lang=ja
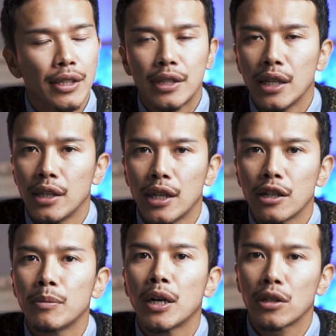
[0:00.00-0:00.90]
えー、
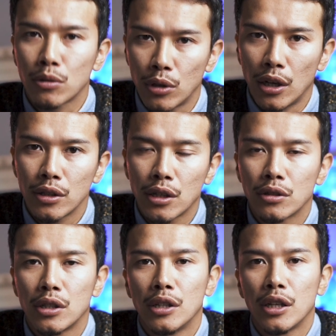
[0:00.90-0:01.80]
1200万画素で撮
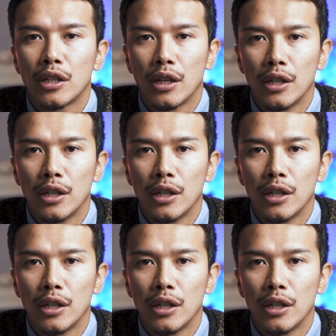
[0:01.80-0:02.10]
影できた